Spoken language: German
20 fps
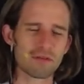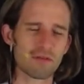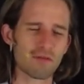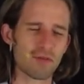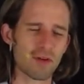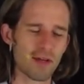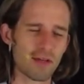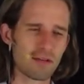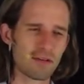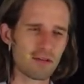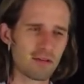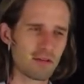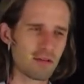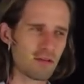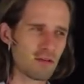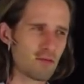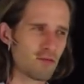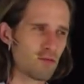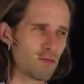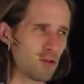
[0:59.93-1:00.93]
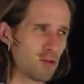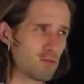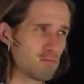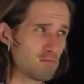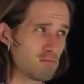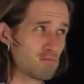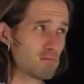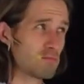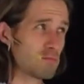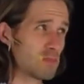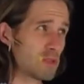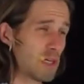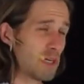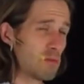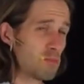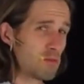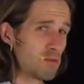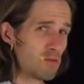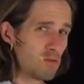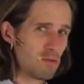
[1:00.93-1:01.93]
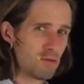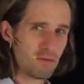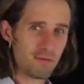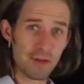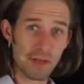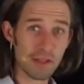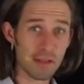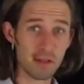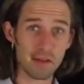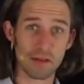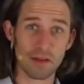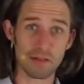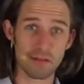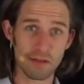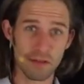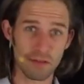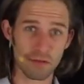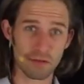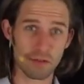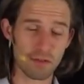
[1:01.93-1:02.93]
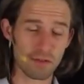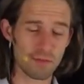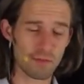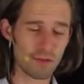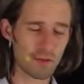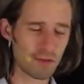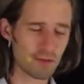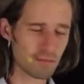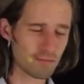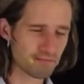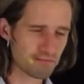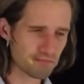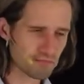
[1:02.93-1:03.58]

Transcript: weil ich vor drei Episoden, verlinke ich ganz gerne unter diesem Video,